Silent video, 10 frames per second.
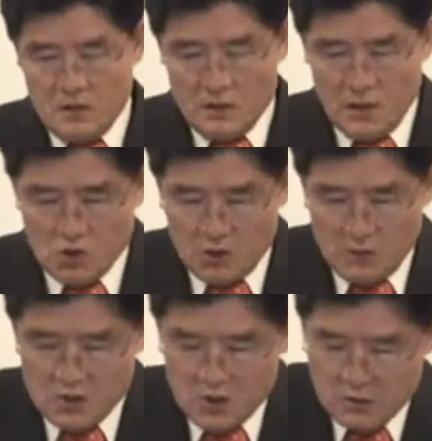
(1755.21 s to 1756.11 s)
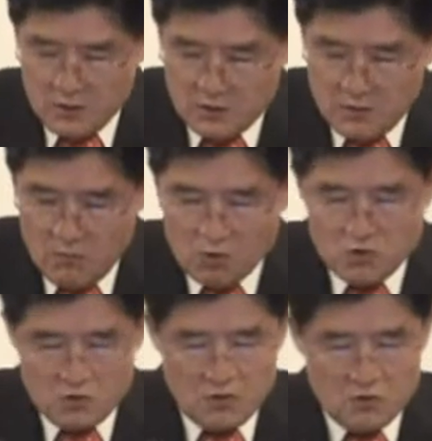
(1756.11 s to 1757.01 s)
예수님의 직업이었던
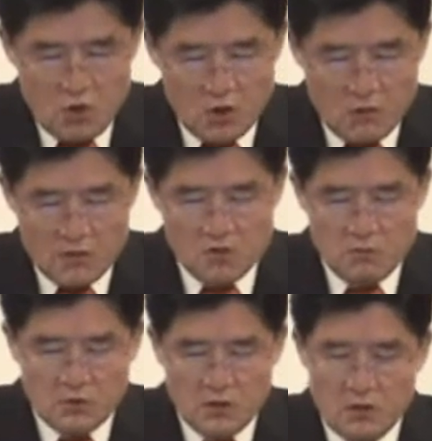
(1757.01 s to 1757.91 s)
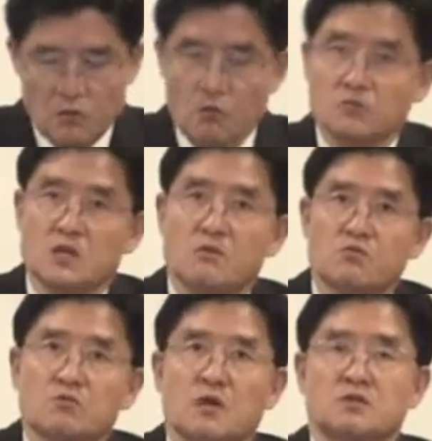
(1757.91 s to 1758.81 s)
목수는 존경받지 못하는 노동자에
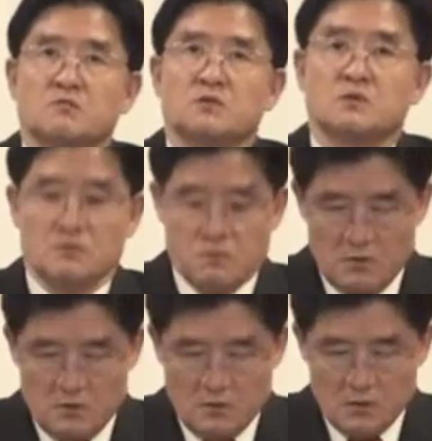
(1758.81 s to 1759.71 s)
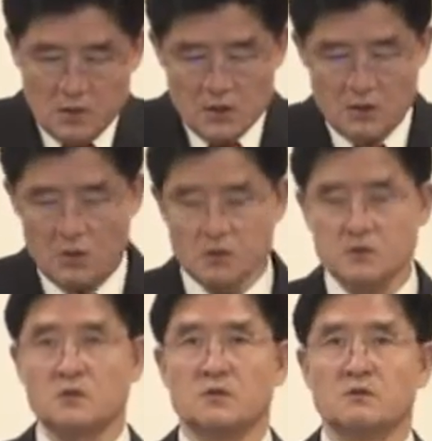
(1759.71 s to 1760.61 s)
불과했습니다. 그 결과
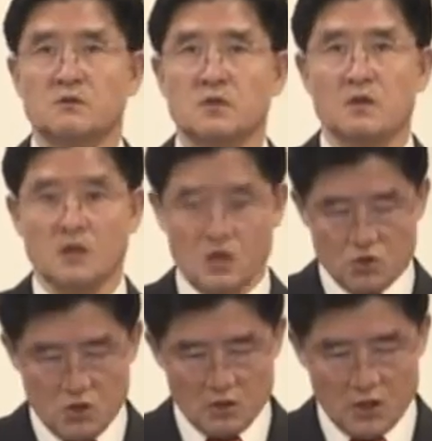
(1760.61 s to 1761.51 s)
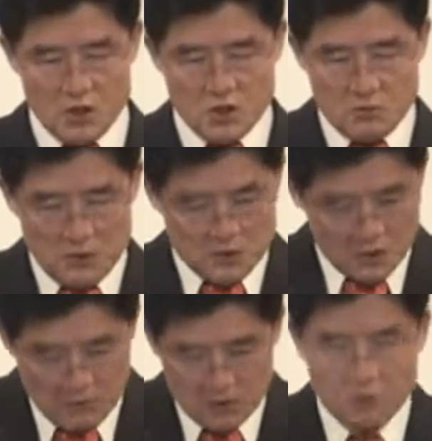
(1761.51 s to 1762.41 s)
그들은 예수님 가르침이
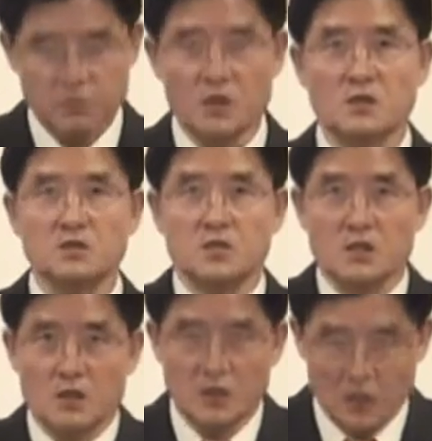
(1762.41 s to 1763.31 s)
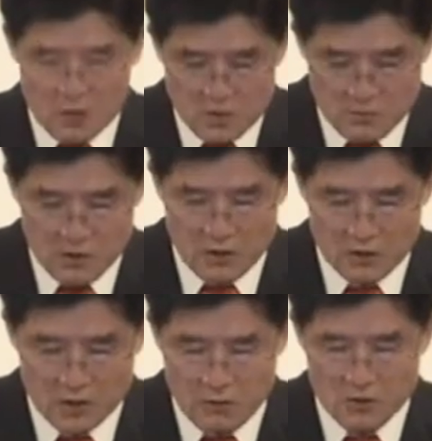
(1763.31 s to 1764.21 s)
정말 특별하다, 이 대단한
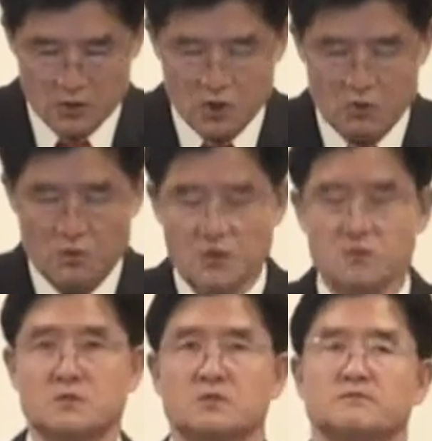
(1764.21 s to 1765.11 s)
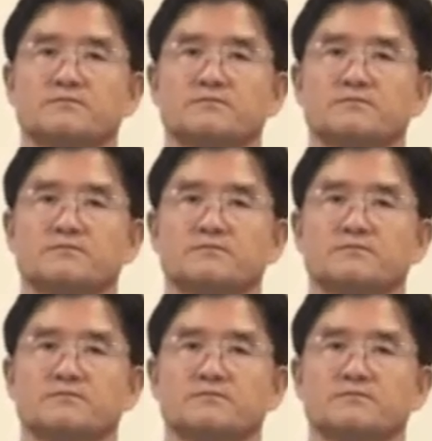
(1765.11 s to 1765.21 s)
가르침이다. 그러면서도 거부한 겁니다.